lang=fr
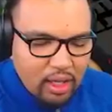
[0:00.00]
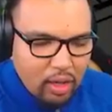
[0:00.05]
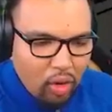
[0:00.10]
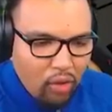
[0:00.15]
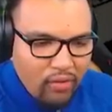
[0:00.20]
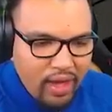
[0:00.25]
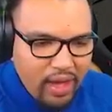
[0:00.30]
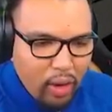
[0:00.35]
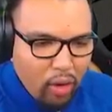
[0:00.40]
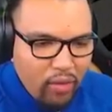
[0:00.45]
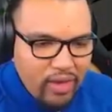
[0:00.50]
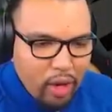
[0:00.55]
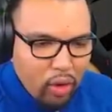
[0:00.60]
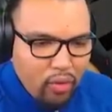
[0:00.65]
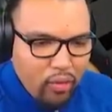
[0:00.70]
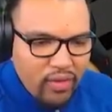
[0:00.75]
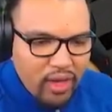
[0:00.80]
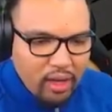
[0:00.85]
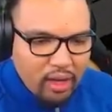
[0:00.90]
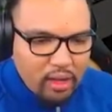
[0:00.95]
Reviens, reviens,
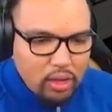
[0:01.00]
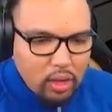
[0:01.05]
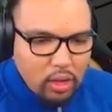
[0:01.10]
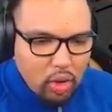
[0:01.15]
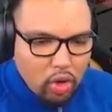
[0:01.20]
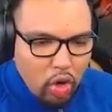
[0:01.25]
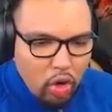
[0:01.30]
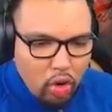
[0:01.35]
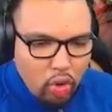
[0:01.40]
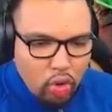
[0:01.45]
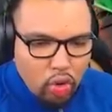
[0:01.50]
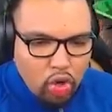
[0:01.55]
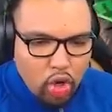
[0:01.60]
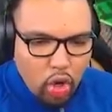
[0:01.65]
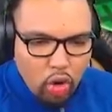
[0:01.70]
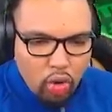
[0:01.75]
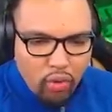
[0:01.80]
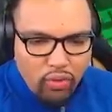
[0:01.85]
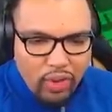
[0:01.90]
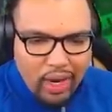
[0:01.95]
reviens Colle-le, colle
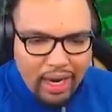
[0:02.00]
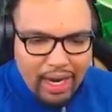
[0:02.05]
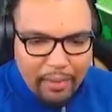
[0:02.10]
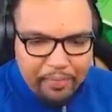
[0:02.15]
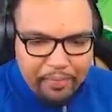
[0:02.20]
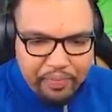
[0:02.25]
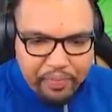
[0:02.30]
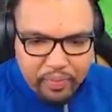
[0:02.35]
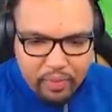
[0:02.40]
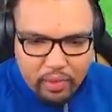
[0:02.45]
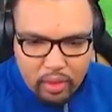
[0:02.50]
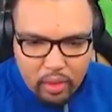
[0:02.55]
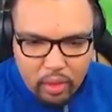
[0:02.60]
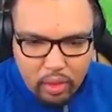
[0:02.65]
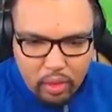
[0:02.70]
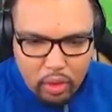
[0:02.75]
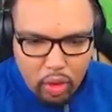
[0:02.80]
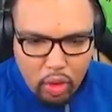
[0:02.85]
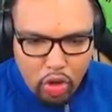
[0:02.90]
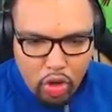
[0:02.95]
voilà
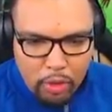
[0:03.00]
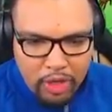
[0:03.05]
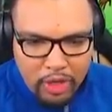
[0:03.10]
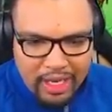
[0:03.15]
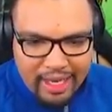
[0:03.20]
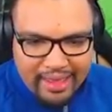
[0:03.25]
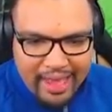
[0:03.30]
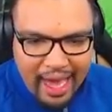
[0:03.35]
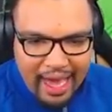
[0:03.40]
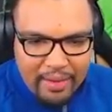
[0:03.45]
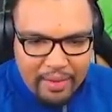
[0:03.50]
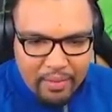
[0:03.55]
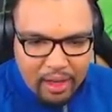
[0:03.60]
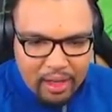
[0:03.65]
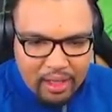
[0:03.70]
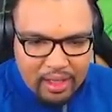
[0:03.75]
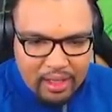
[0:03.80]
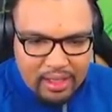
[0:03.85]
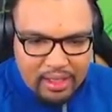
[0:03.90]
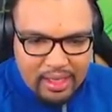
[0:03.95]
Le money time,
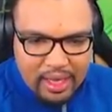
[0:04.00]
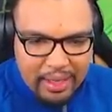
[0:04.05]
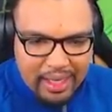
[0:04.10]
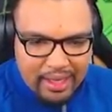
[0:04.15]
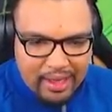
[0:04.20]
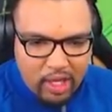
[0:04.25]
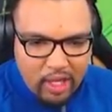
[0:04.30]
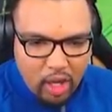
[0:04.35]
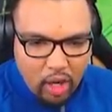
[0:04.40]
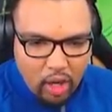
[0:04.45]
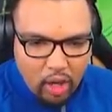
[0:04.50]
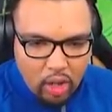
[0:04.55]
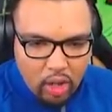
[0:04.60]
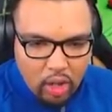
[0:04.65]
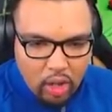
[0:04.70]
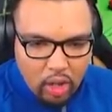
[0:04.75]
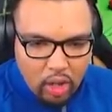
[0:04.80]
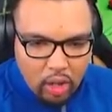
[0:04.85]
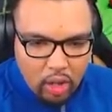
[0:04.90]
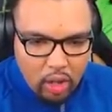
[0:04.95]
c'est maintenant
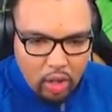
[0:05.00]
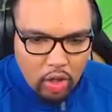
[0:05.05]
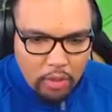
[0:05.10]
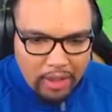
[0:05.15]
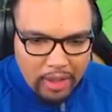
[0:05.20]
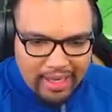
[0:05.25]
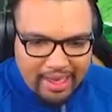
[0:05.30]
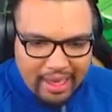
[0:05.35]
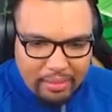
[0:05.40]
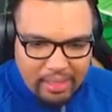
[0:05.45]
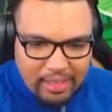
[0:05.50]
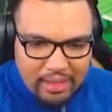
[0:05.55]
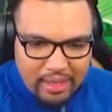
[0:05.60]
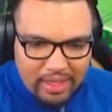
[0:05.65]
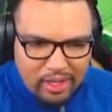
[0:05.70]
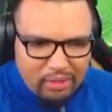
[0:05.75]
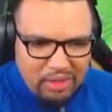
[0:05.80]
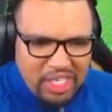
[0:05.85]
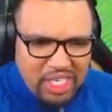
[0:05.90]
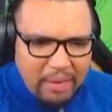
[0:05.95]
Le money time, c'est maintenant
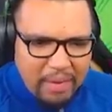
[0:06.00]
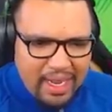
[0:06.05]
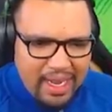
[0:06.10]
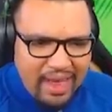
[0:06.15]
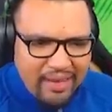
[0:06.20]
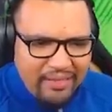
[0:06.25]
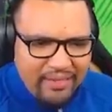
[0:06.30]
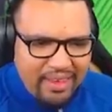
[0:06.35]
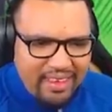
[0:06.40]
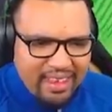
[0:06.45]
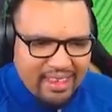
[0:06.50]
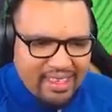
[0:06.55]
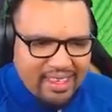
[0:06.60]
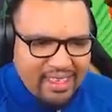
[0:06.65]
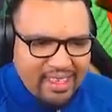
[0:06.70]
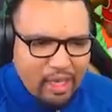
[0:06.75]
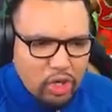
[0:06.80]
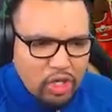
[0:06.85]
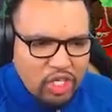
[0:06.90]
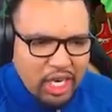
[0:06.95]
Mais jamais de la vie, ça, si ça
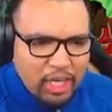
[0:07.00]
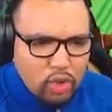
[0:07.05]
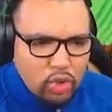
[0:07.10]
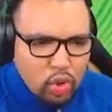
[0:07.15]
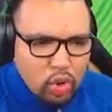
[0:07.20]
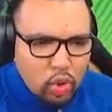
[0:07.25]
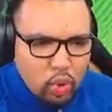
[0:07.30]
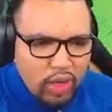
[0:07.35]
rentre, j'arrête de jouer.